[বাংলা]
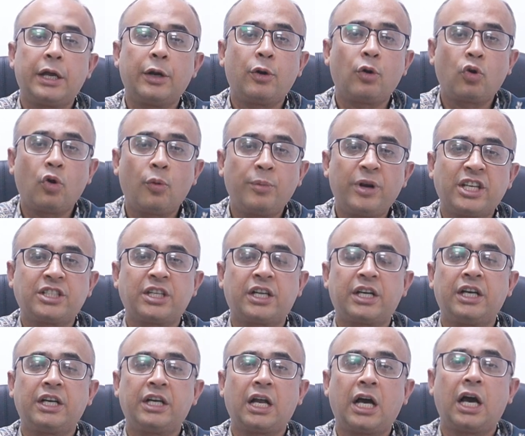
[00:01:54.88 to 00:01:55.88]
এরকম
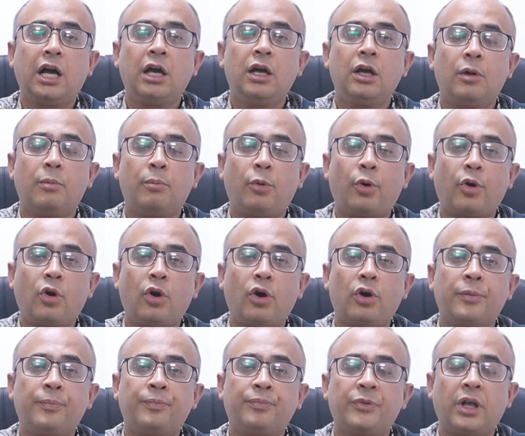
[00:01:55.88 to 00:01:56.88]
নেচারের না বরং
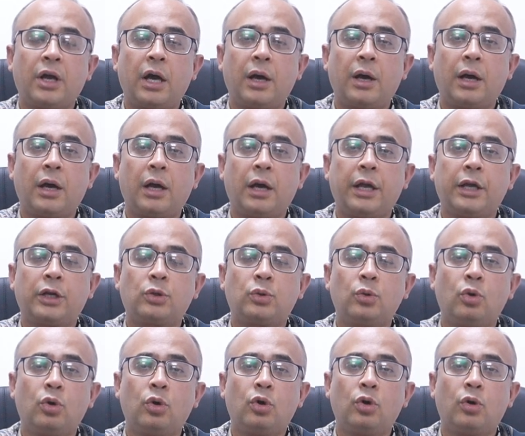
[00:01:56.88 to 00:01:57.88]

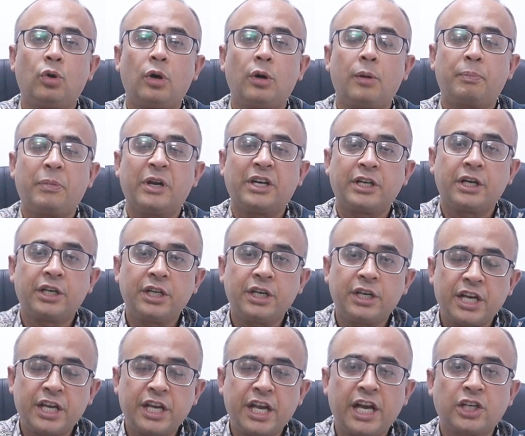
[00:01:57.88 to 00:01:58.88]
একটু পেটের
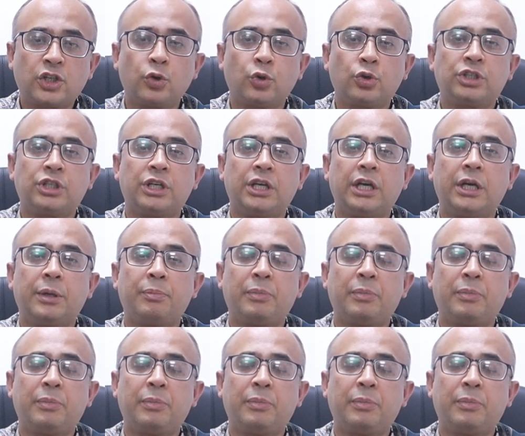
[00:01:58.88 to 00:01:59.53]
দিকে গ্যাস হচ্ছে